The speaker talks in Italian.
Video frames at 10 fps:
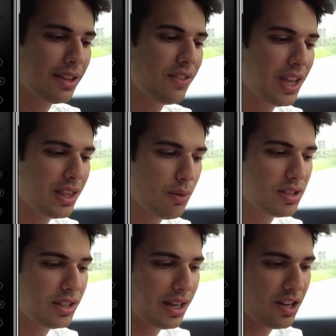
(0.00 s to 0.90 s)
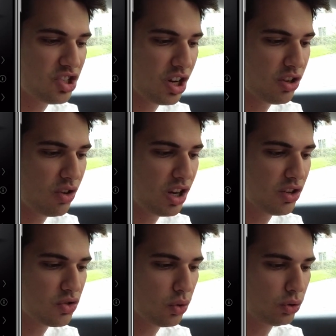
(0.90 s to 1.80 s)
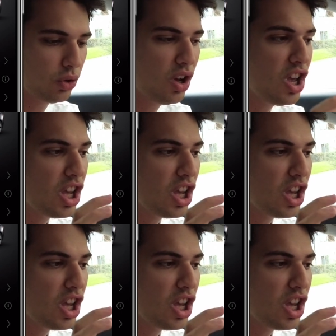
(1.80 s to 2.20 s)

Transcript: vedete questi tre cerchiolini sotto